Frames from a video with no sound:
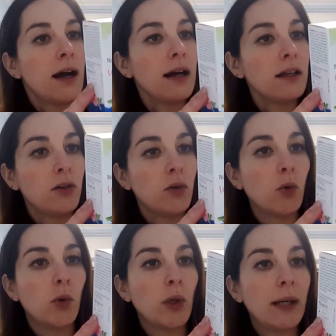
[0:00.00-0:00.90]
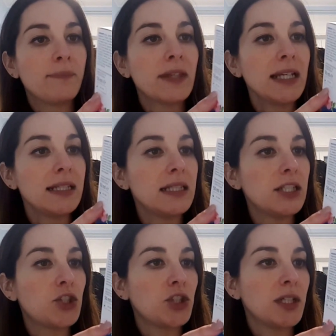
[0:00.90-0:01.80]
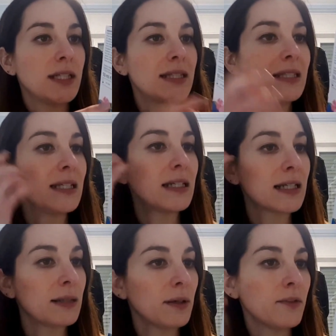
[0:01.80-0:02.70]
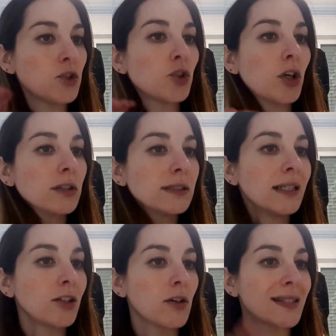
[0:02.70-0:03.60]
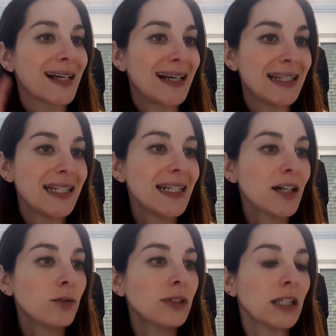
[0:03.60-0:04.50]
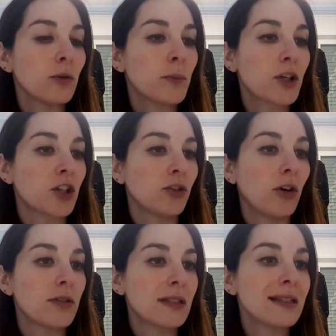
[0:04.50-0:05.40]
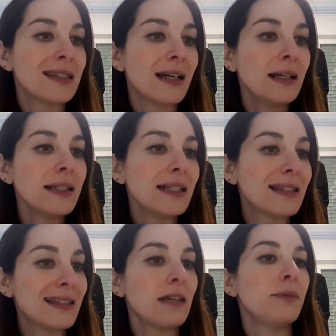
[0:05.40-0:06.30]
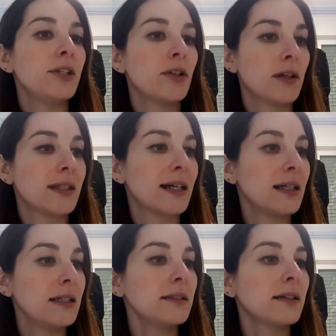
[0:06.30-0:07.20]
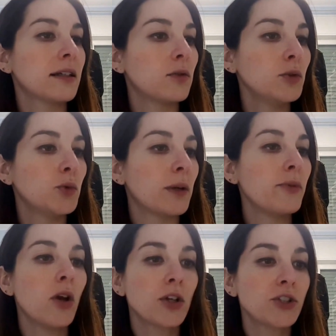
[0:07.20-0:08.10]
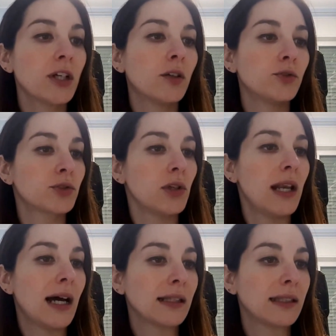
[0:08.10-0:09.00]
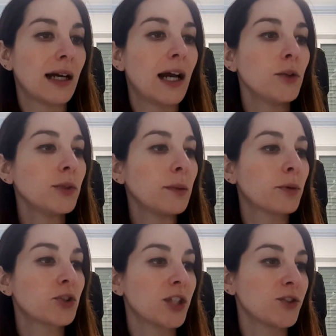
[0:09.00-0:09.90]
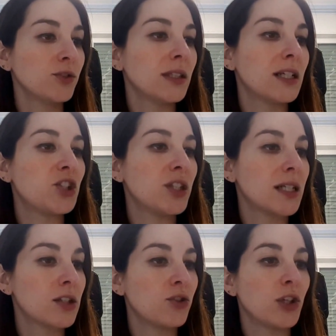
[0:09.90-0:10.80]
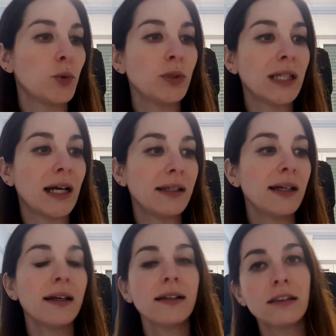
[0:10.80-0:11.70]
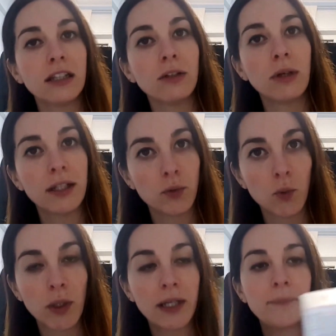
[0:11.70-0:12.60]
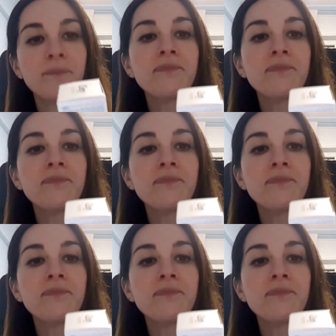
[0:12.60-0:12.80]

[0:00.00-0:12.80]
allora, e dice, sia in prima visonotta la rosa canina contiene un pregiato olio essenziale di semi di rosa canina d'agricoltura biologica controllata, aiuta al processo di rigenerazione cutanea e attenua le rughe.